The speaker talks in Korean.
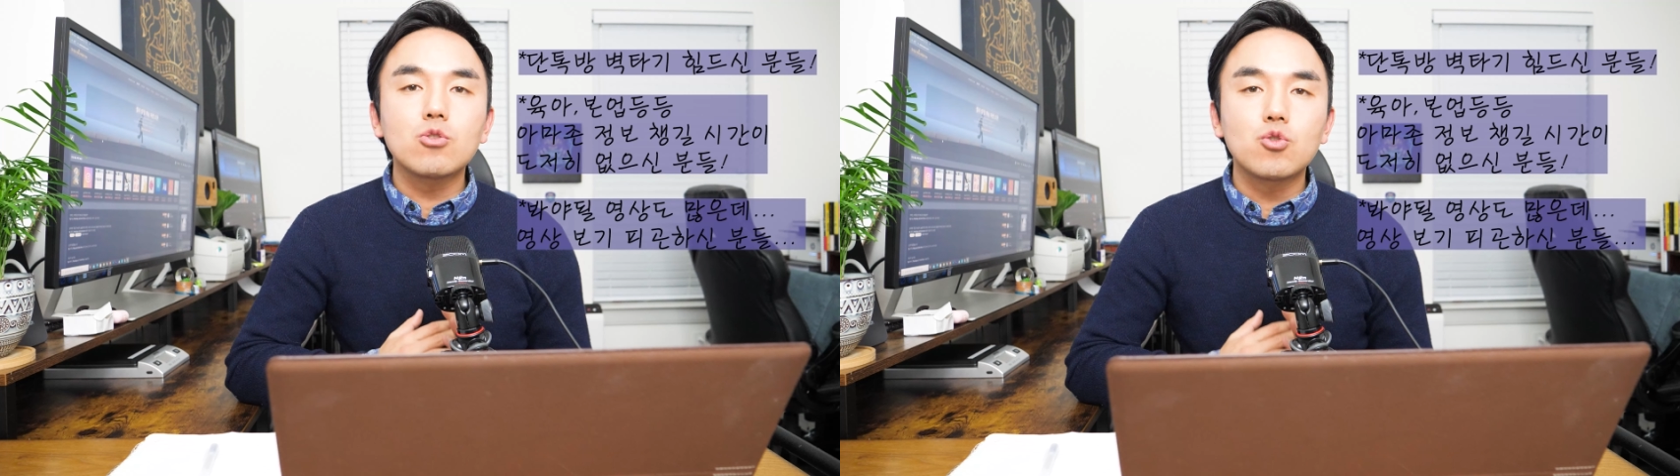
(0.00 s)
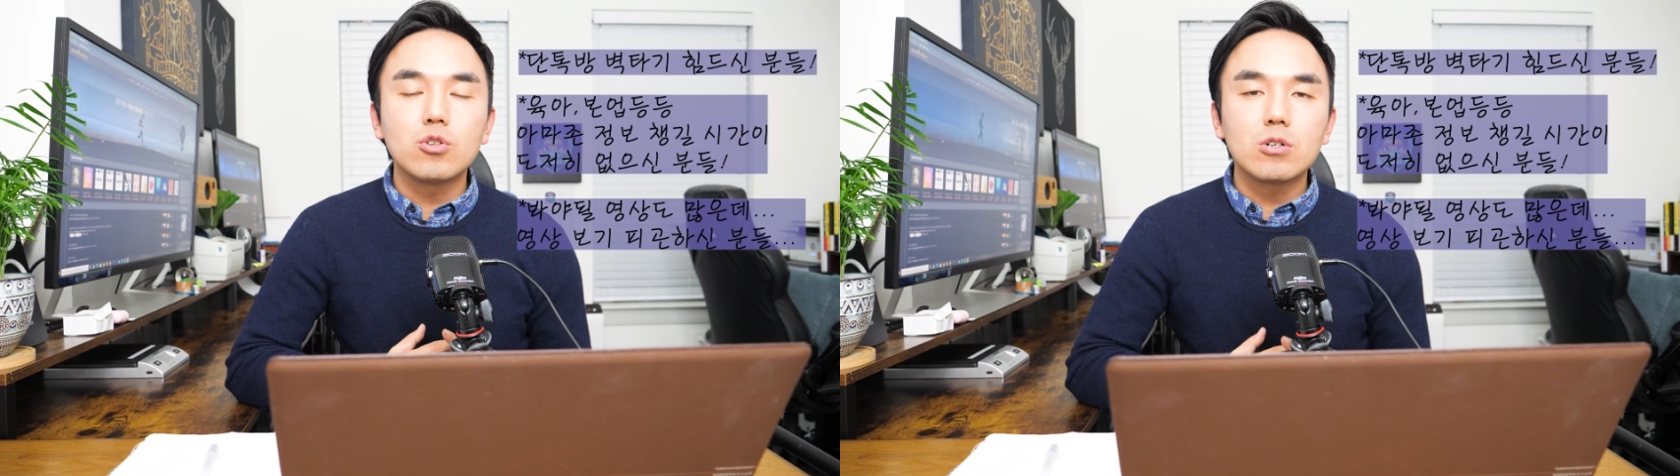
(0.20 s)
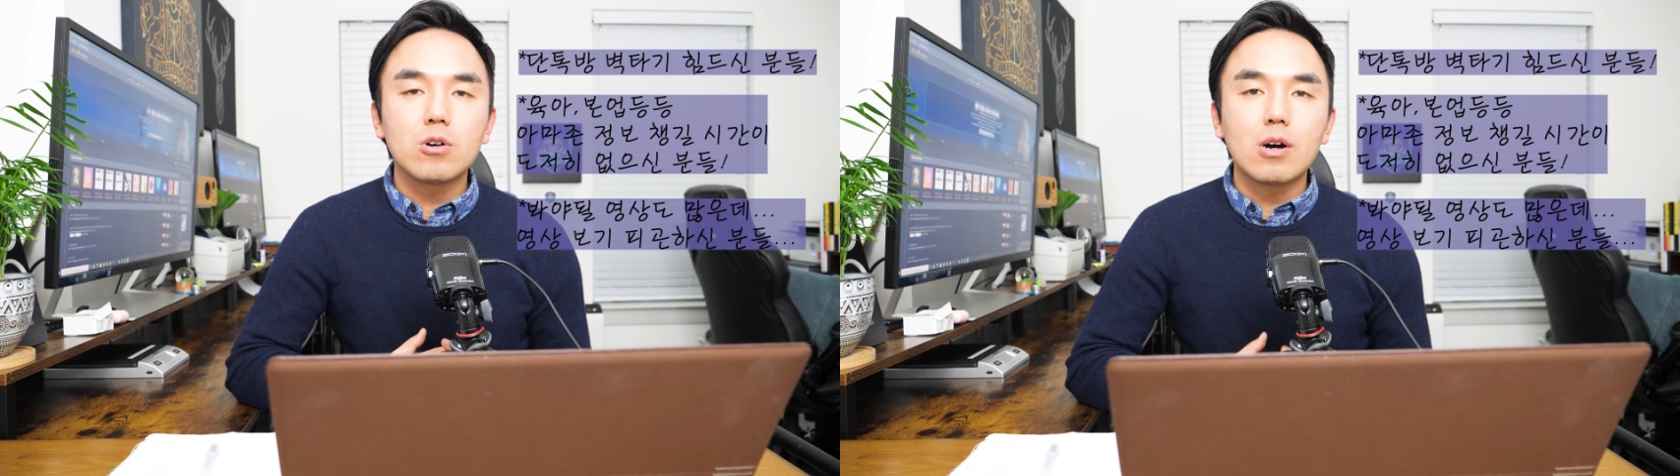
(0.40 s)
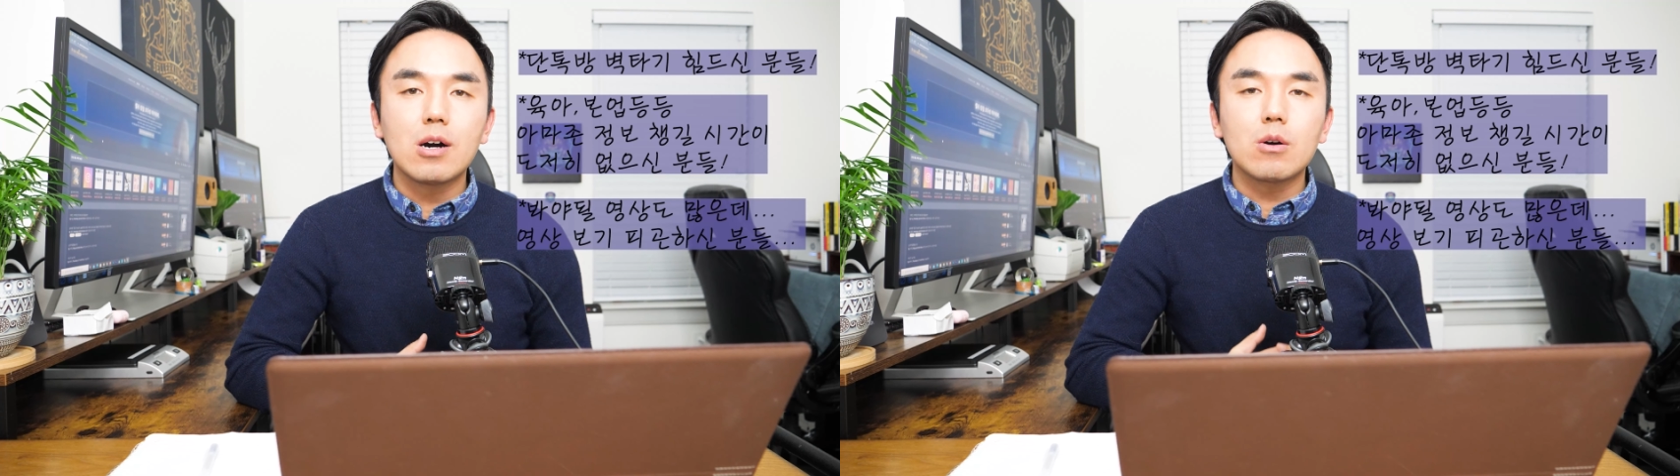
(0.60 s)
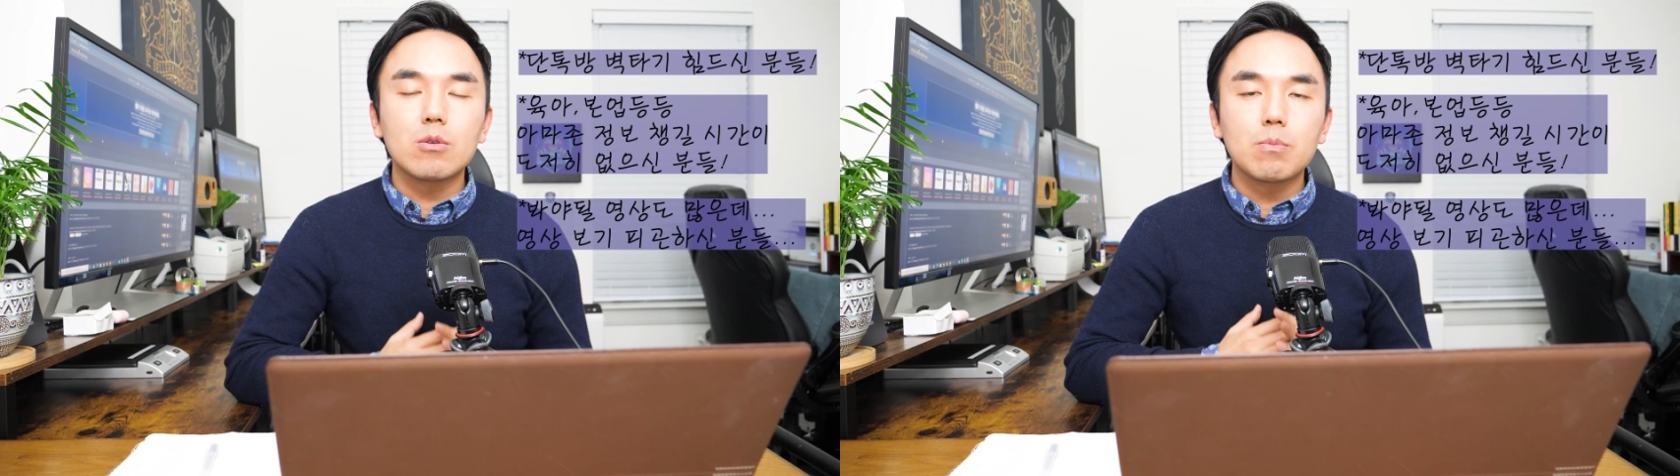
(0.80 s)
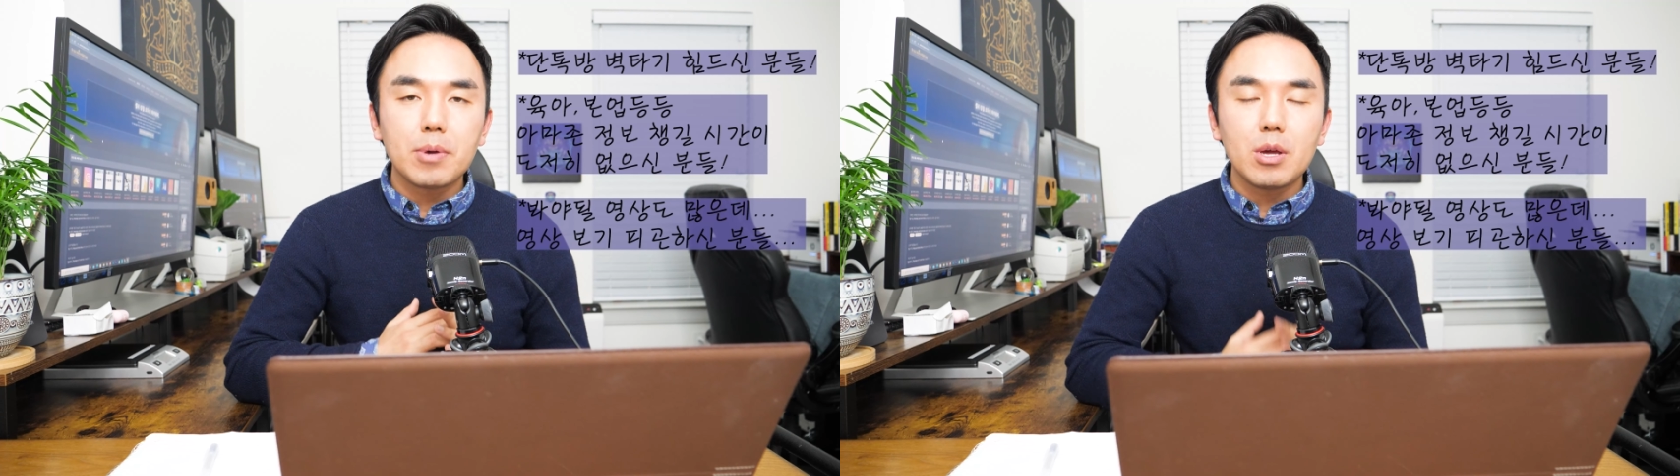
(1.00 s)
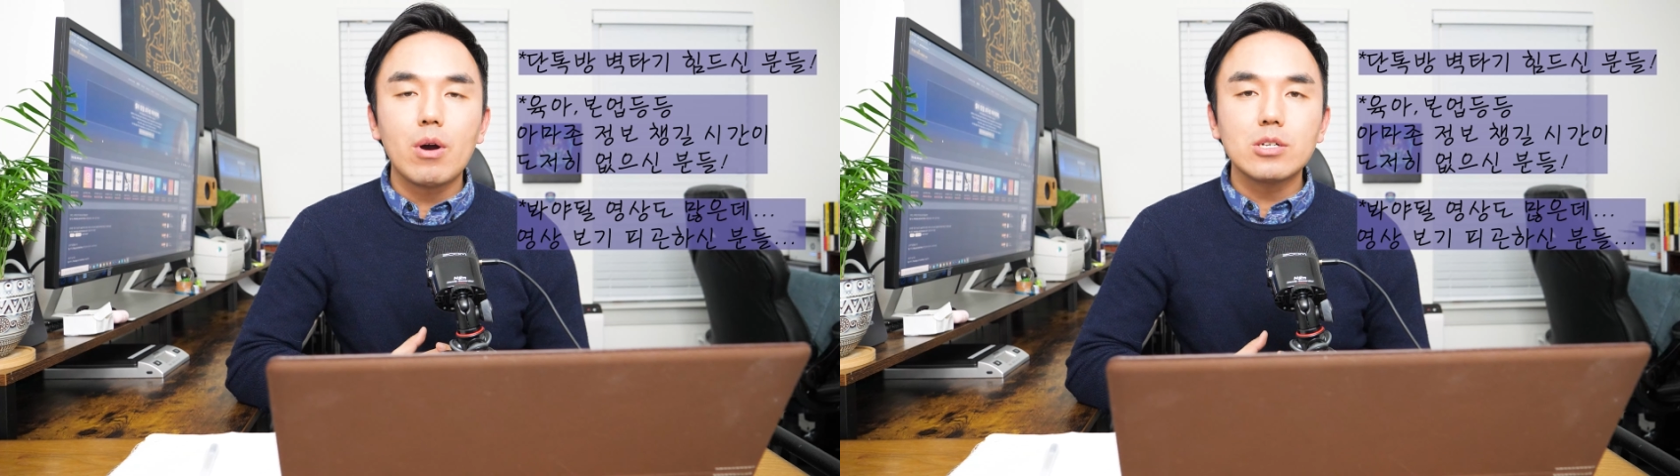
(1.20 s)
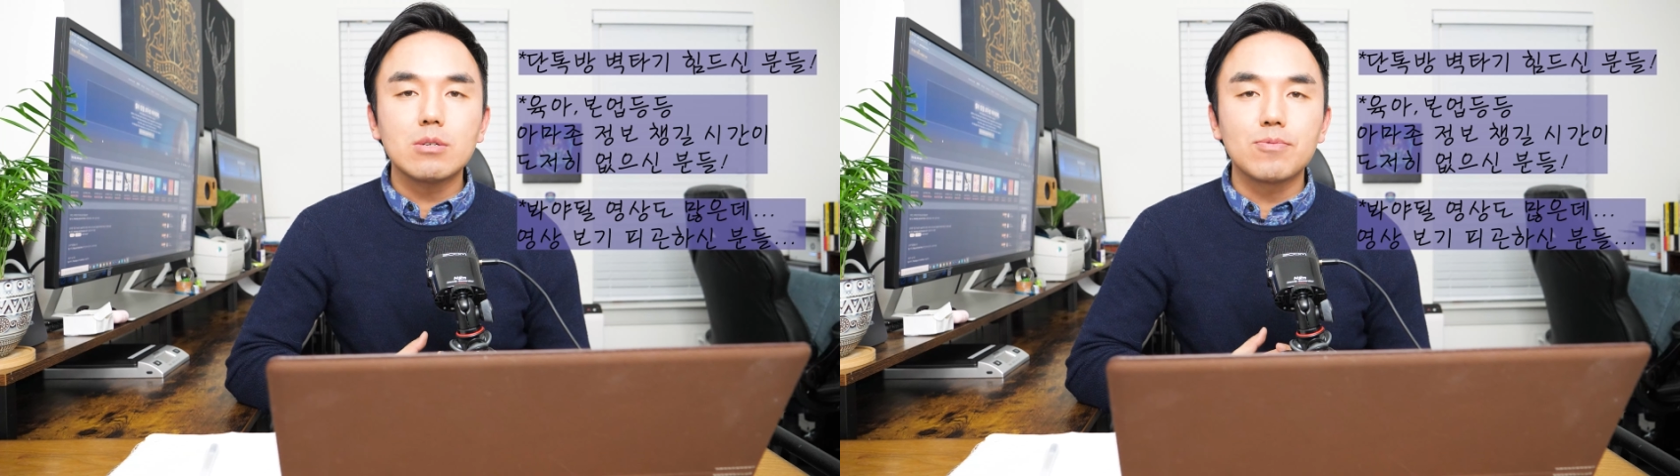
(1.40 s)
주는 거가
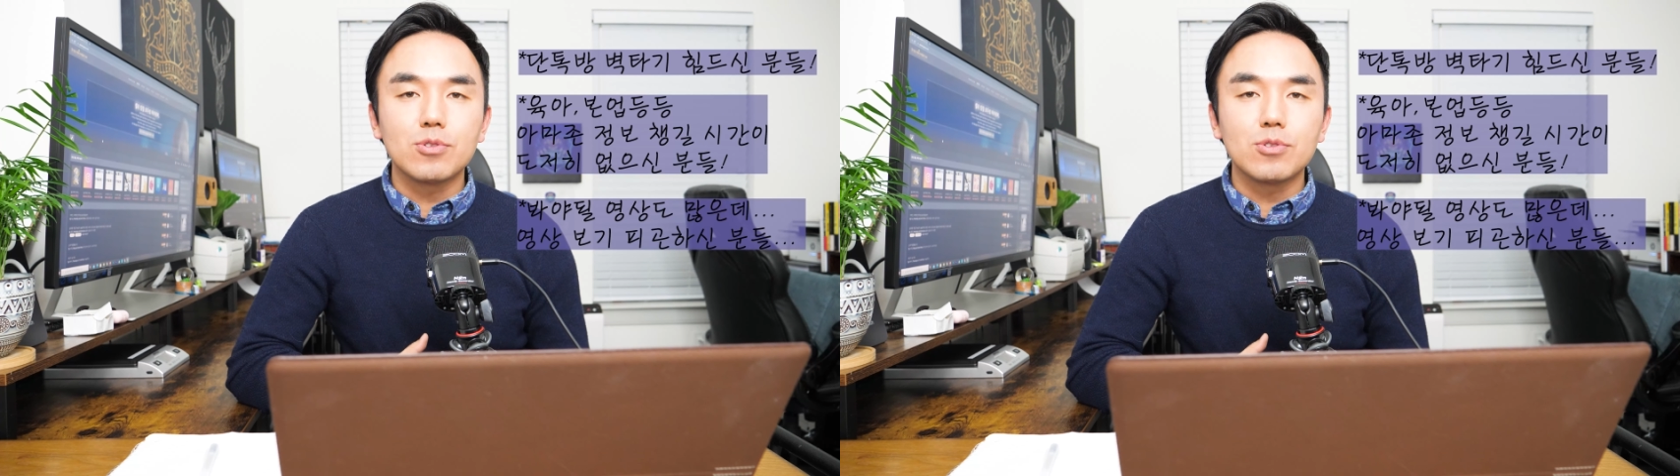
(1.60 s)
필요하신